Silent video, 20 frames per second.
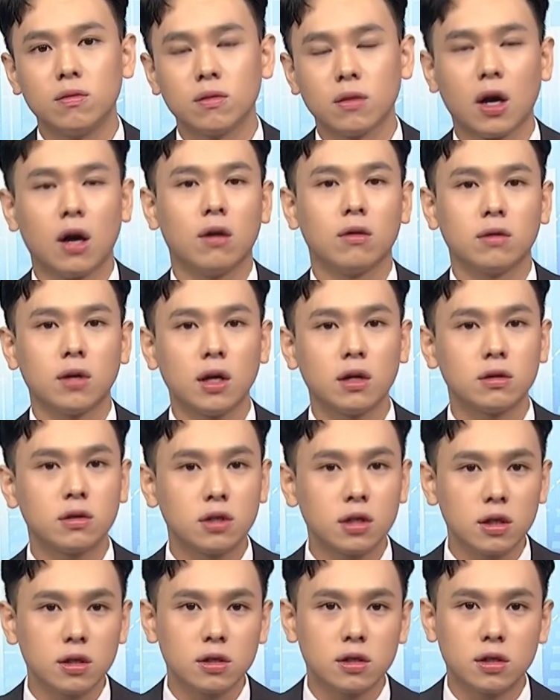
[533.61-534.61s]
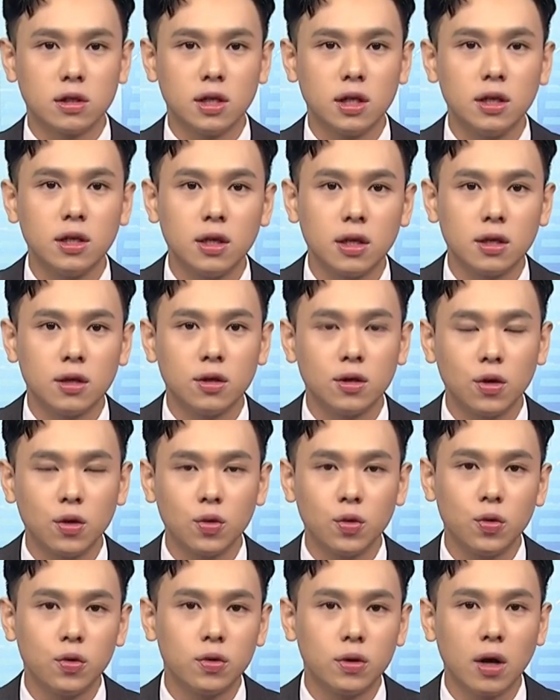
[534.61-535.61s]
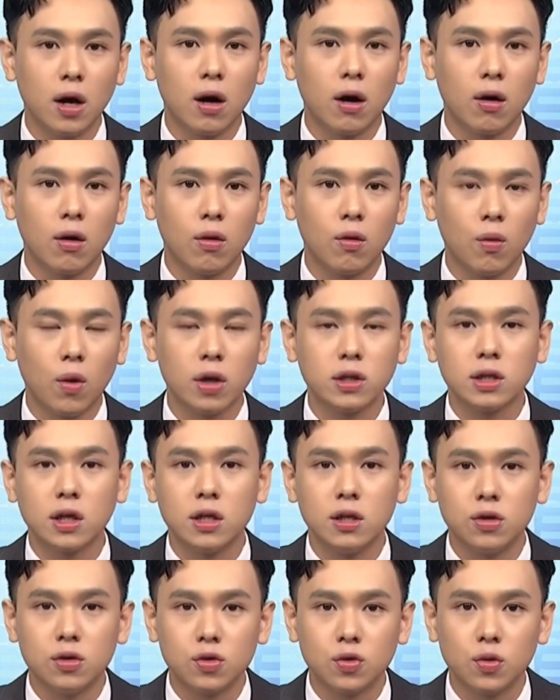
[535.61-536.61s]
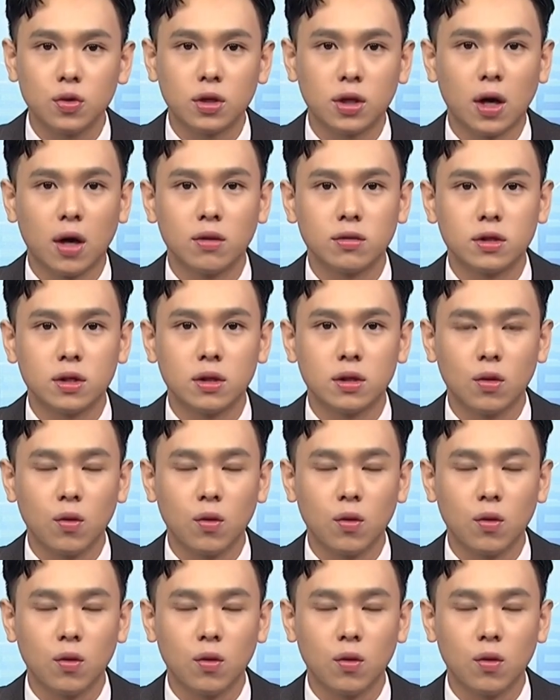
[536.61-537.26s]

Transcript: 好，那这个时间点又遇到外在因素的调整，